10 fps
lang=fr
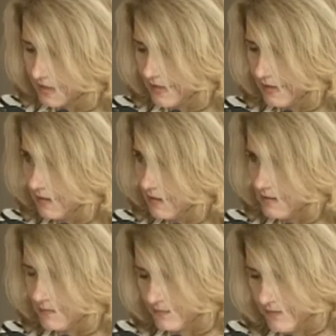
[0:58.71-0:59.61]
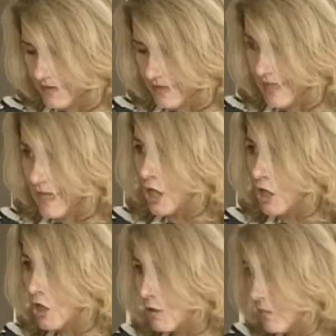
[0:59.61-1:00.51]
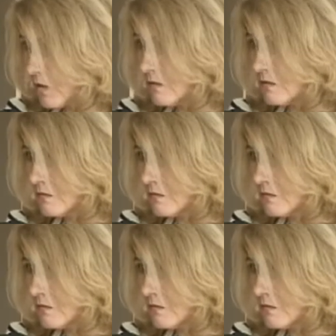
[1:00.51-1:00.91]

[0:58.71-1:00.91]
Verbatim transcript: réel. Comment